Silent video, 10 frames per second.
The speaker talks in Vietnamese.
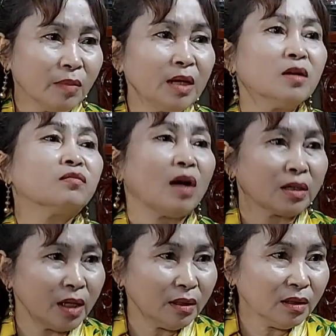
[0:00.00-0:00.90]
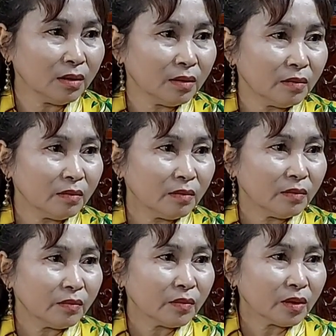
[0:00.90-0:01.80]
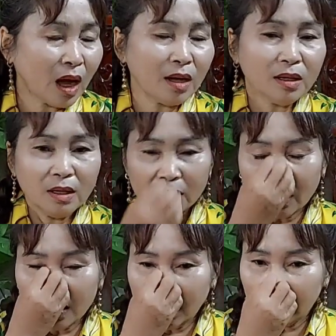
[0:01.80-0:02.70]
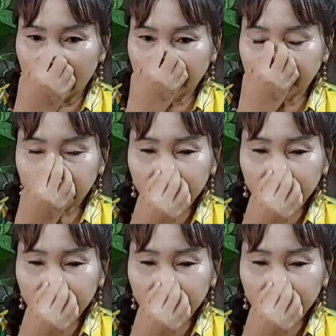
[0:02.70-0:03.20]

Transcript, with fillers: mới được Phật chứng đó. Cho nên á,